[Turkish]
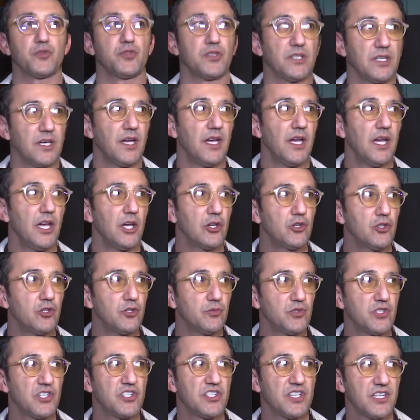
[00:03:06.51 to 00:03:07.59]
Burada
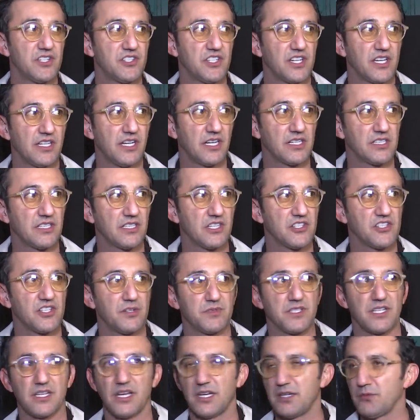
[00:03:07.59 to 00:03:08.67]
günümüz işleri çeken
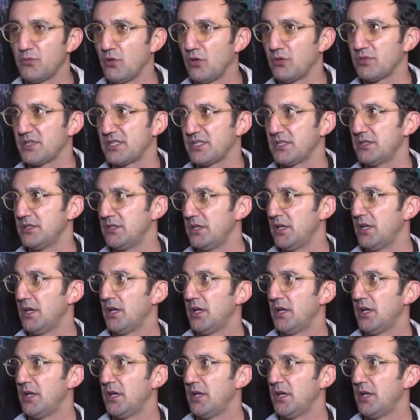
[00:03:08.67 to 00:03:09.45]
arkadaşlarımıza da ayıp olmasın.